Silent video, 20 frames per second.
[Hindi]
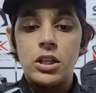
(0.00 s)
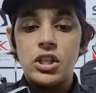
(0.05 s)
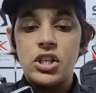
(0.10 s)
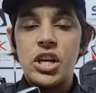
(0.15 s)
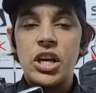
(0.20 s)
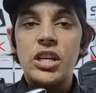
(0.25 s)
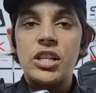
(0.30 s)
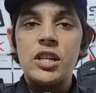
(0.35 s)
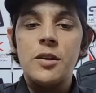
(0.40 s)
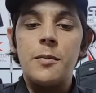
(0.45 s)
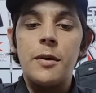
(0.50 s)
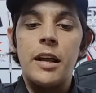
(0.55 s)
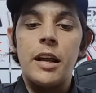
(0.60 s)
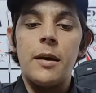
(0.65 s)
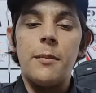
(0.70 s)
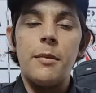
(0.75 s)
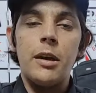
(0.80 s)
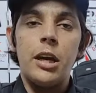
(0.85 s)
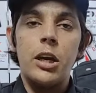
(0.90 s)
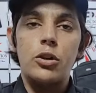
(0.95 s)
छः जी बी
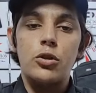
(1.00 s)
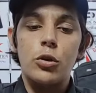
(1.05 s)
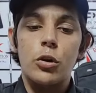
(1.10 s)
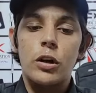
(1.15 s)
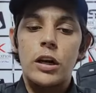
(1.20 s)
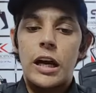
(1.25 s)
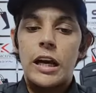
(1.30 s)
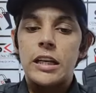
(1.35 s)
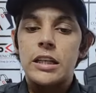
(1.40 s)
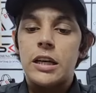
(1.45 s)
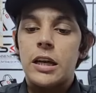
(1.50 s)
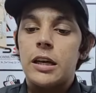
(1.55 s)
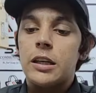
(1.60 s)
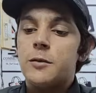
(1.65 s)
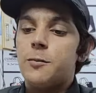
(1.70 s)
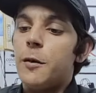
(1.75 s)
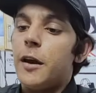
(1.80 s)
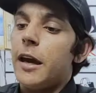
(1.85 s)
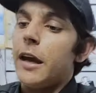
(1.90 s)
रैम एक सौ अट्ठाईस इसमें